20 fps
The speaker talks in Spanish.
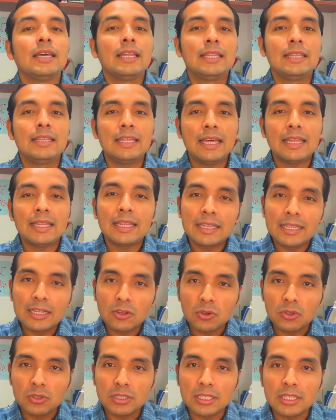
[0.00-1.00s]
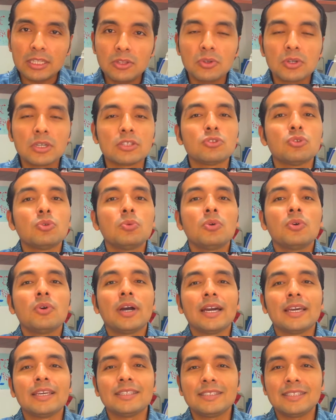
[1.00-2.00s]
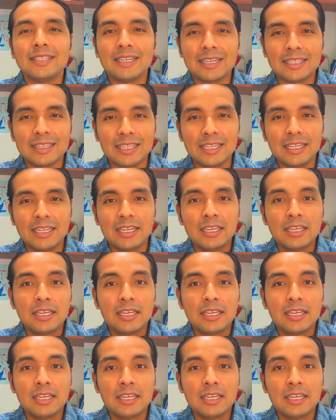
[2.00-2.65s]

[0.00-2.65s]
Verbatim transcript: nada del contenido que subo a este canal.